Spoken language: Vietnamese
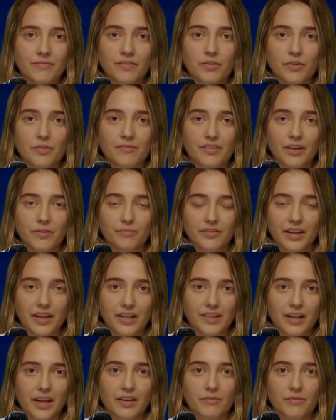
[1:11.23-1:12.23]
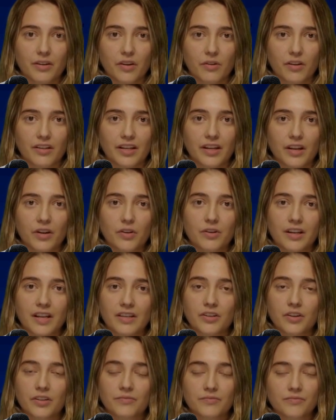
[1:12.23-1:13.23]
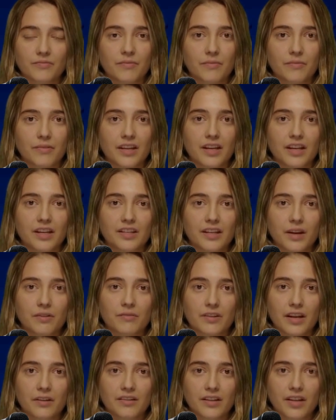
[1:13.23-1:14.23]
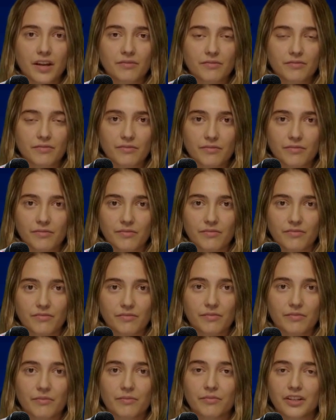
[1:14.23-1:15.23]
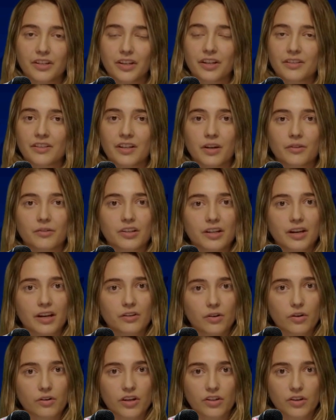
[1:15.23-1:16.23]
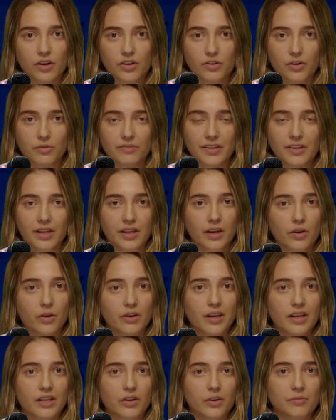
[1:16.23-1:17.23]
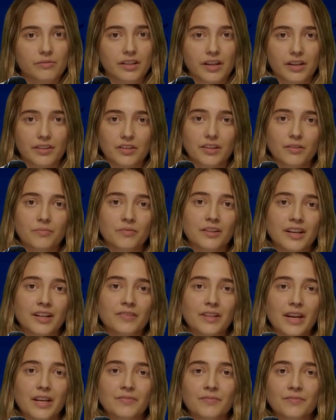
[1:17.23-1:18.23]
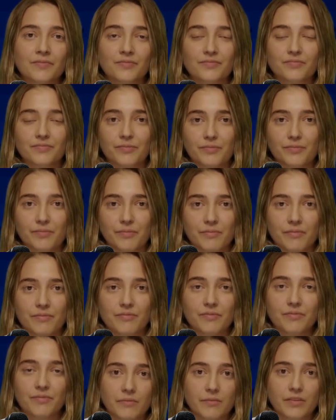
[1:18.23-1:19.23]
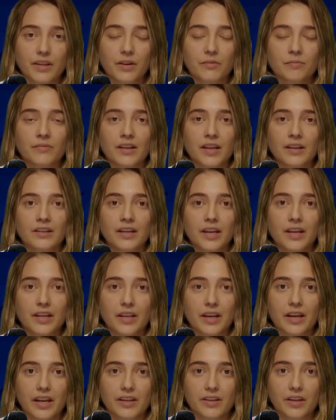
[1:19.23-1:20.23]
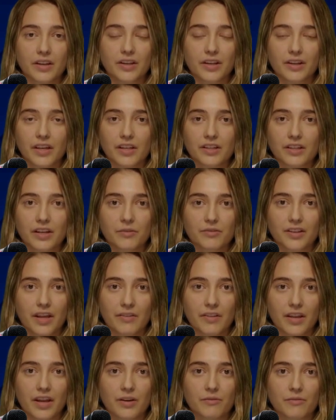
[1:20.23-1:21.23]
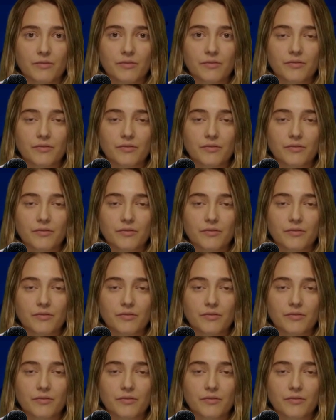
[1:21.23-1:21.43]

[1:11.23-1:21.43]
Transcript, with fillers: Cung cấp đa dạng mẫu ghế hội trường, ghế xem phim nhất. Doanh nghiệp sở hữu showroom ghế hội trường lớn nhất miền Bắc. Thông tin liên hệ GSC Việt Nam.